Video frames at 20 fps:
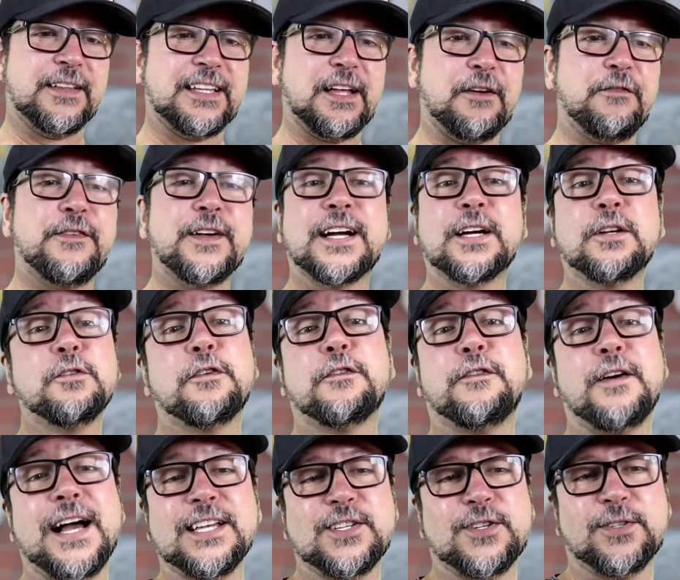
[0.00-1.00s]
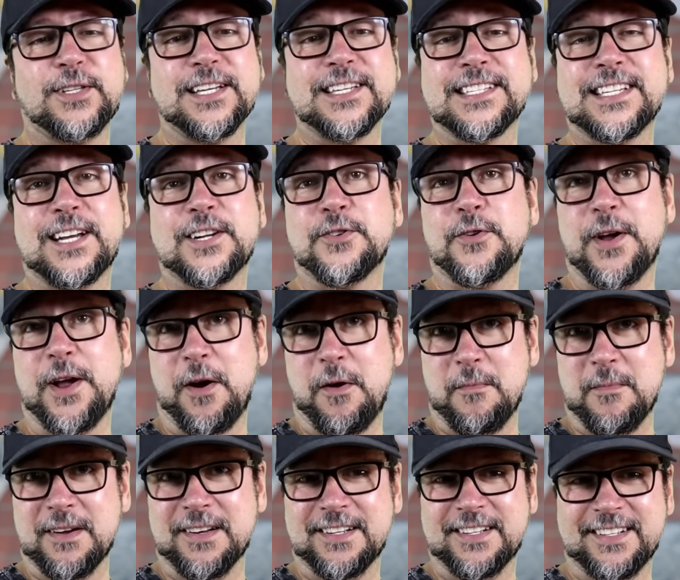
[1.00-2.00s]
Tá ficando fácil dançar
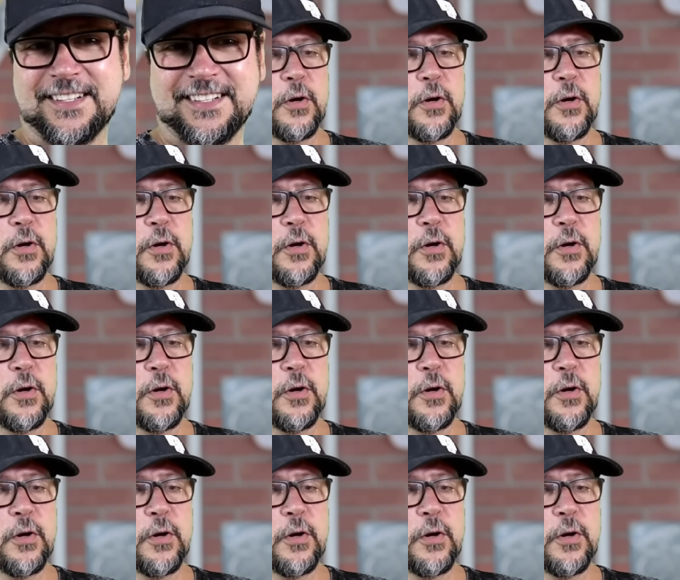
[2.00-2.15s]
Joelma.